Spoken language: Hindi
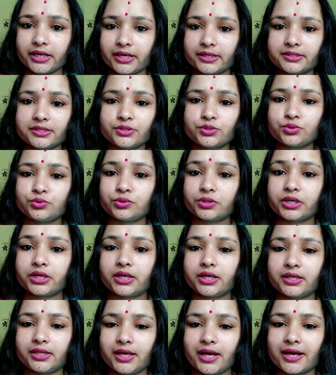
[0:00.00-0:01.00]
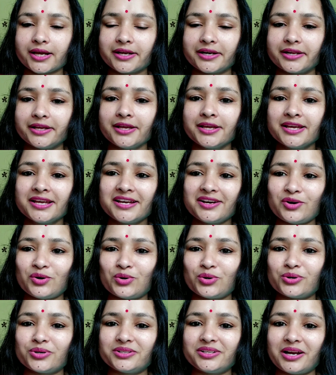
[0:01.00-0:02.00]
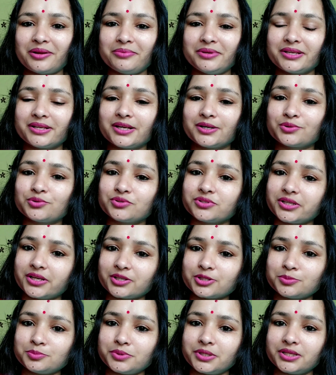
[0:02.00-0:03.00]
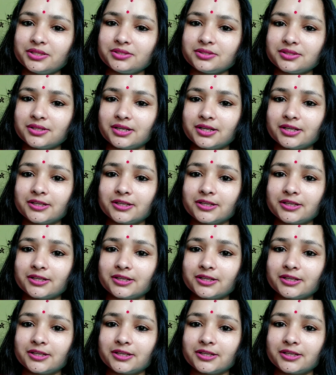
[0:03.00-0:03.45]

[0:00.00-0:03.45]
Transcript: कैसे शुरू करें क्या करें और ड्राइविंग का कुछ एक्सपीरियंस